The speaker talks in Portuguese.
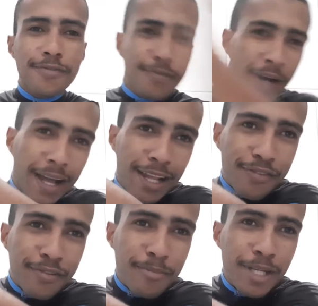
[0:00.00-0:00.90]
Fala
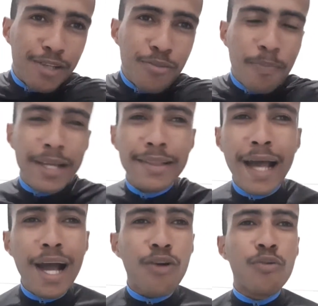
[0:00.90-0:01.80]
família do
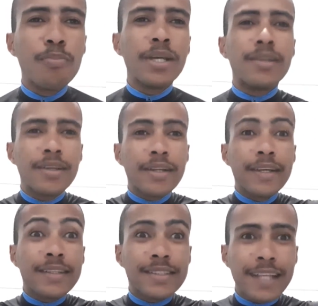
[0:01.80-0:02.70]
pedal,
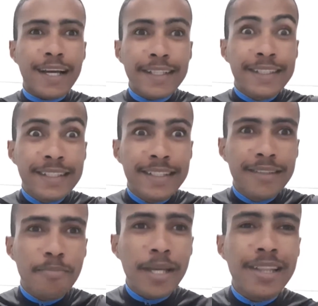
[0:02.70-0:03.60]
beleza?
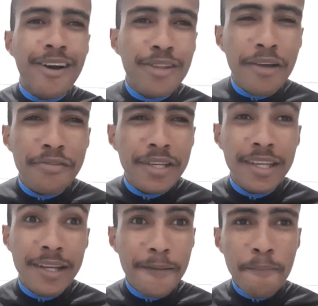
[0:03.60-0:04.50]
Pedal na
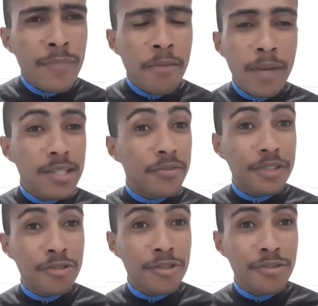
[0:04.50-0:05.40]
veia, mais um
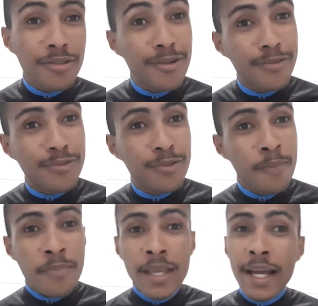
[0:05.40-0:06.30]
videozinho
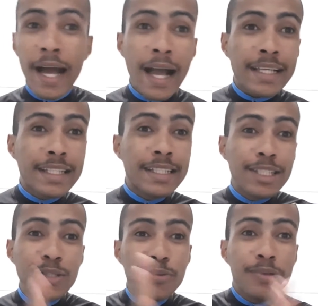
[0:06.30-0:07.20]
novo aqui
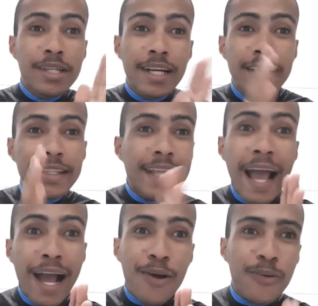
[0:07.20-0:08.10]
no
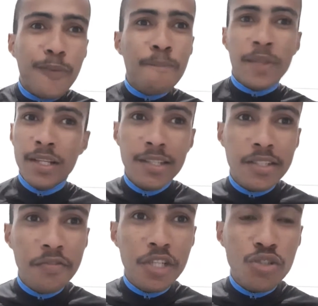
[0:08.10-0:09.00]
canal. E nesse
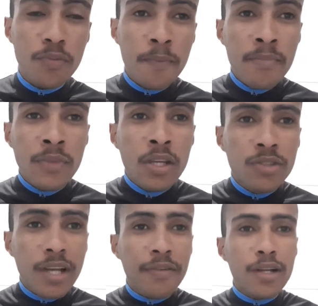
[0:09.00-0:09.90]
vídeo
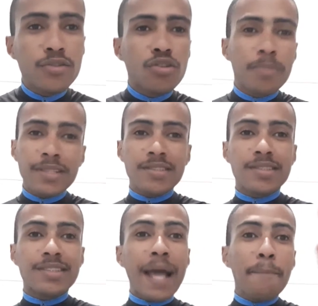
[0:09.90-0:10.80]
está falando sobre a
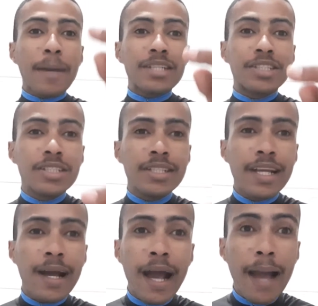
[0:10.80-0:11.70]

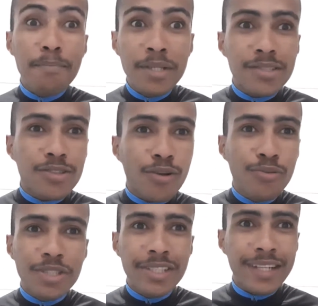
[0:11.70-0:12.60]
sapatilha
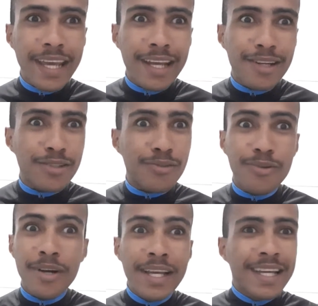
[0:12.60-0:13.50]
Absolute
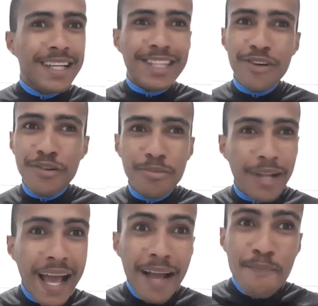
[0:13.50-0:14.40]
Nero. Então vamos
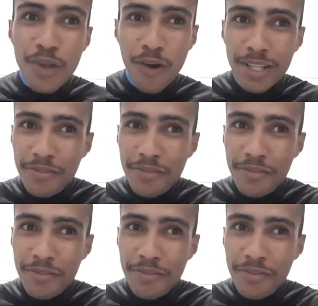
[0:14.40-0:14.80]
lá? Roda a